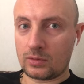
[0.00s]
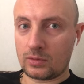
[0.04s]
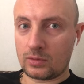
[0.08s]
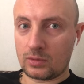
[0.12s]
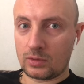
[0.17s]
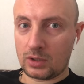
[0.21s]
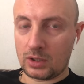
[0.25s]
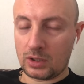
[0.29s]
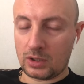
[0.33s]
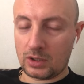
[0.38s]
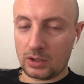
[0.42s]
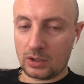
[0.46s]

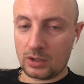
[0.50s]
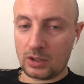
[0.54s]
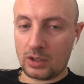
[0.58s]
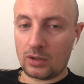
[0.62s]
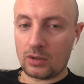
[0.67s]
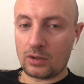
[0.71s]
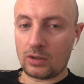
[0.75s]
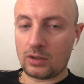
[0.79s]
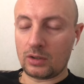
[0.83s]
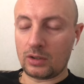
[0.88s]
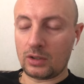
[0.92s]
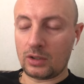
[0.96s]
это на,
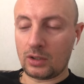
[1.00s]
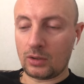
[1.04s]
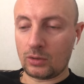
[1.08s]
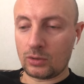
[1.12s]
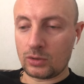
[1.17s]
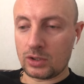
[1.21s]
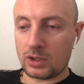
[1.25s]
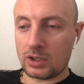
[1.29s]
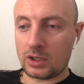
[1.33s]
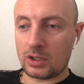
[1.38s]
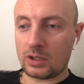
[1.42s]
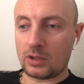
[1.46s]
э, наносит
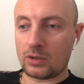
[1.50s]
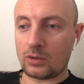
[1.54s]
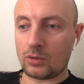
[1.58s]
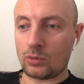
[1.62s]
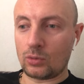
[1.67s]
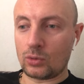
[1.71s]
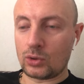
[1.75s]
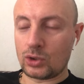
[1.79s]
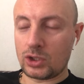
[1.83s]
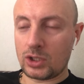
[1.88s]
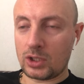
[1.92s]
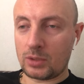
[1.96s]

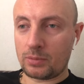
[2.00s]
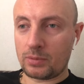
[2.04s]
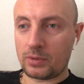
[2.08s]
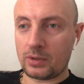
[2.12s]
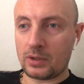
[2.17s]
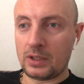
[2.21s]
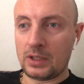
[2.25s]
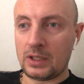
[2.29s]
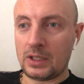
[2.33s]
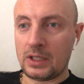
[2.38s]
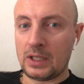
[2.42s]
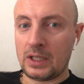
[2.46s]
ущерб
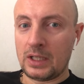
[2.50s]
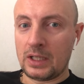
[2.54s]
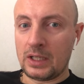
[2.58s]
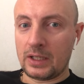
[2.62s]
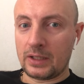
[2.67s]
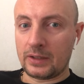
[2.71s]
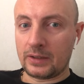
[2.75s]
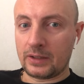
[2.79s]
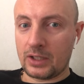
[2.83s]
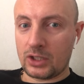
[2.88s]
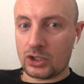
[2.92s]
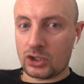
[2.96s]

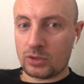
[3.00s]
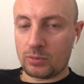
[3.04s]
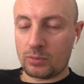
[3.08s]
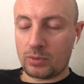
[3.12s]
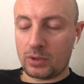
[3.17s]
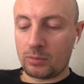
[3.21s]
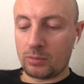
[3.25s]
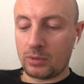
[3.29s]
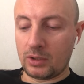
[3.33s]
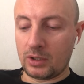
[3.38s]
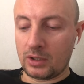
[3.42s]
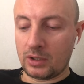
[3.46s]
нашей
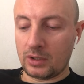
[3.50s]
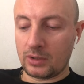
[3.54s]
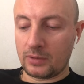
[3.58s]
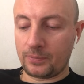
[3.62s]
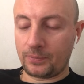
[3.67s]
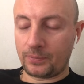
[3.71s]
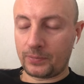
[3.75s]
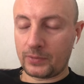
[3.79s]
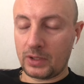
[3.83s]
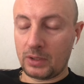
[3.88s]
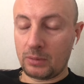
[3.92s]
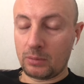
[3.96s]
прибыли.
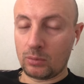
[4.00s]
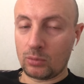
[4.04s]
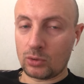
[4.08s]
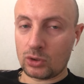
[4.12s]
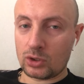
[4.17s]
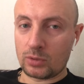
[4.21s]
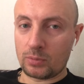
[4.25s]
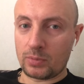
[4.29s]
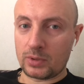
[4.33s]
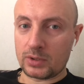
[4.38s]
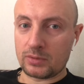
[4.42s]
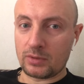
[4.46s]
Либо можно
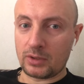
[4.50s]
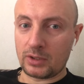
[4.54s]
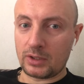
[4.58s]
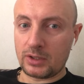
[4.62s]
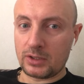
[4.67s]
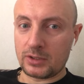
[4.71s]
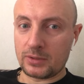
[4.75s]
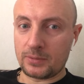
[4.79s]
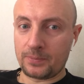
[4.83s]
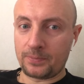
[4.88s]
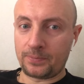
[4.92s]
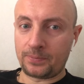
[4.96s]

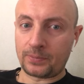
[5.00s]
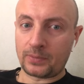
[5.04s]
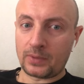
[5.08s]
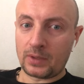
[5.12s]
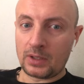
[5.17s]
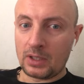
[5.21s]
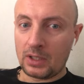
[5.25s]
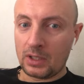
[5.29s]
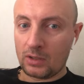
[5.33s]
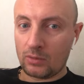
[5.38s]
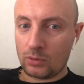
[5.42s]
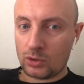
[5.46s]
позвонить.
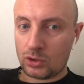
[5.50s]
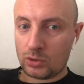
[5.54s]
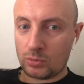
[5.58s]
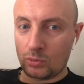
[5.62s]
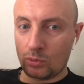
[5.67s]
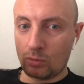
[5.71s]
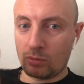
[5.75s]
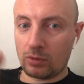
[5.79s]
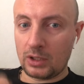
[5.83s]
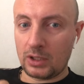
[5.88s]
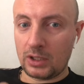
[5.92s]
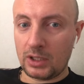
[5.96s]
В общем,
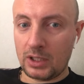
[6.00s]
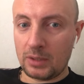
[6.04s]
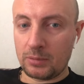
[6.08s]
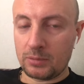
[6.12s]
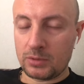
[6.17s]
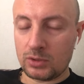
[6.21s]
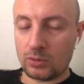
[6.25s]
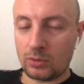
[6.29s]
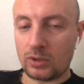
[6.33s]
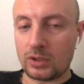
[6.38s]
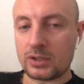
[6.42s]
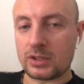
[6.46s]
увольняем
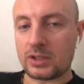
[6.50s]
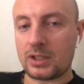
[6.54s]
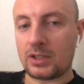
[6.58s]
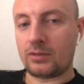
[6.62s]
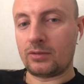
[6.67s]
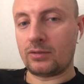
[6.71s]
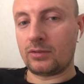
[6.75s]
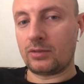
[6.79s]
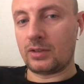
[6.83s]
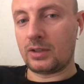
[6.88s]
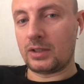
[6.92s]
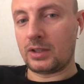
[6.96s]
сегодня
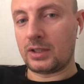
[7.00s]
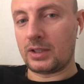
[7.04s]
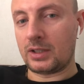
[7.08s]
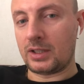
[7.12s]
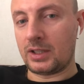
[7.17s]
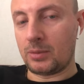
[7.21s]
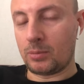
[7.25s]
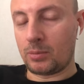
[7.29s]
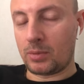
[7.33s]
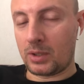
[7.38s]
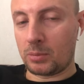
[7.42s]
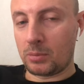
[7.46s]
самого
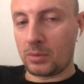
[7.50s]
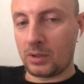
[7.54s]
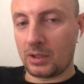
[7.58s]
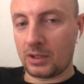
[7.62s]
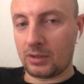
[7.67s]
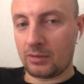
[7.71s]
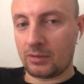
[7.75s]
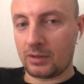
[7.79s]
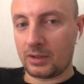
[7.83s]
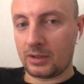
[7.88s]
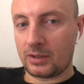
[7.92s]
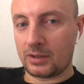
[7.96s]

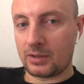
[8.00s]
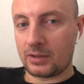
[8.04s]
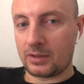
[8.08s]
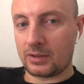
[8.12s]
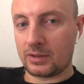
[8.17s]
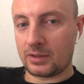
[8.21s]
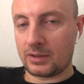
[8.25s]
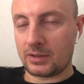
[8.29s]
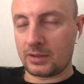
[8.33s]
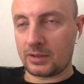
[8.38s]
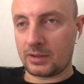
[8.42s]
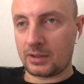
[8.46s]
неприбыльного
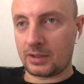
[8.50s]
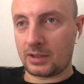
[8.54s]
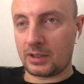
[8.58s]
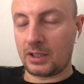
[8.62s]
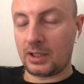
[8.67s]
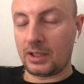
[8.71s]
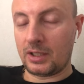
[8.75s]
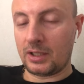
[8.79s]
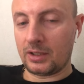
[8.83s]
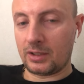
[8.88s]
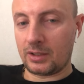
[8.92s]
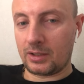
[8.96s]

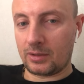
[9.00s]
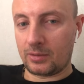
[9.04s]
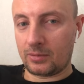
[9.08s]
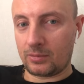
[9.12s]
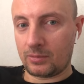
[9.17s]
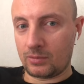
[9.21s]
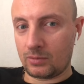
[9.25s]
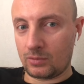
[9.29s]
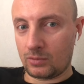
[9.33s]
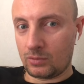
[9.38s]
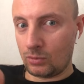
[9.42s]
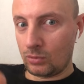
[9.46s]
клиента.
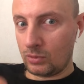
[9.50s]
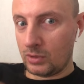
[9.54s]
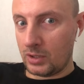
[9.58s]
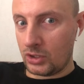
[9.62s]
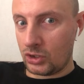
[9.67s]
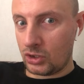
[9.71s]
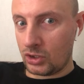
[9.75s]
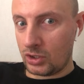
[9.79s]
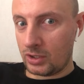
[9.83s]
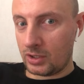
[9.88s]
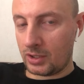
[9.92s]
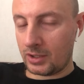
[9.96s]

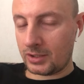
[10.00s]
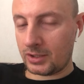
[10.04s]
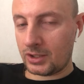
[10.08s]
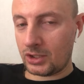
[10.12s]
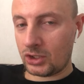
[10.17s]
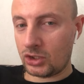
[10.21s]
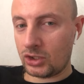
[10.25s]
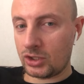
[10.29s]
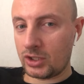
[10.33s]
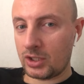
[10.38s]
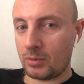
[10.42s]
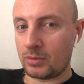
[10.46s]
Удачи.
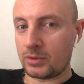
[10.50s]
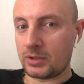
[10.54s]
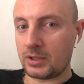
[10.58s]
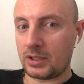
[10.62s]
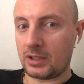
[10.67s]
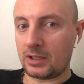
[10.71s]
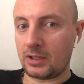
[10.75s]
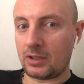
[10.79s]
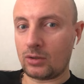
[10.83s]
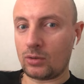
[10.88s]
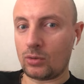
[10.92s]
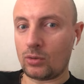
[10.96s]
Расскажите
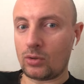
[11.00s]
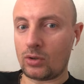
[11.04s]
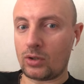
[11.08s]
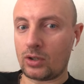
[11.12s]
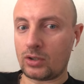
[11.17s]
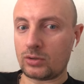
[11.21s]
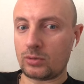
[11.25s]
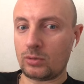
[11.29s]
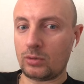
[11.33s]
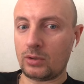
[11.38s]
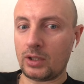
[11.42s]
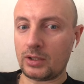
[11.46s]
обязательно о
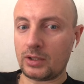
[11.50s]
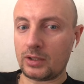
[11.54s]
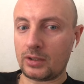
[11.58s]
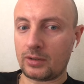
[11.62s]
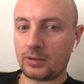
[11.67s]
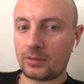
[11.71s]
результатах.